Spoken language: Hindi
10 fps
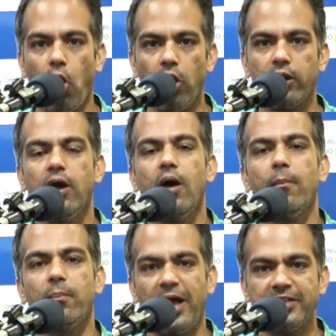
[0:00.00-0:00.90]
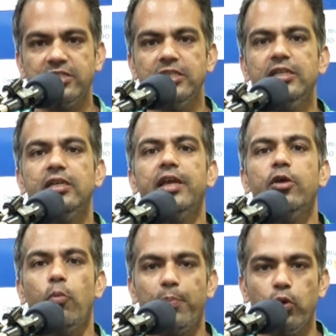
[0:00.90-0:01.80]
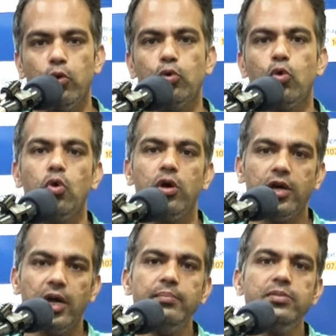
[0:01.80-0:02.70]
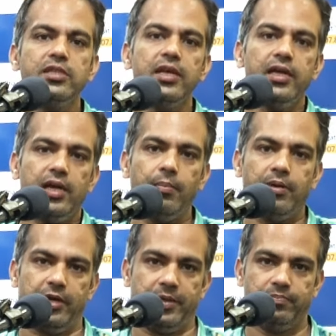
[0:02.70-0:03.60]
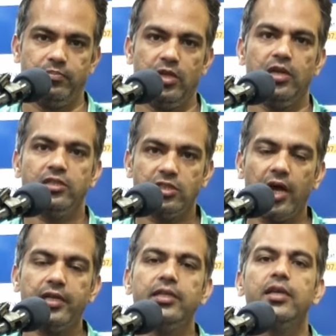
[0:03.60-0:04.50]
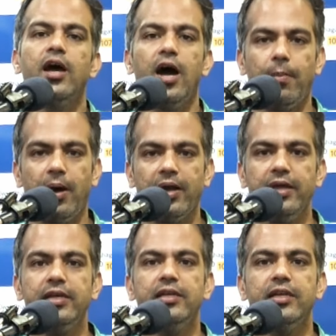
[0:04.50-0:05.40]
और प्लास्टिक के उपयोग को कम से कम करें ताकि हमारे ही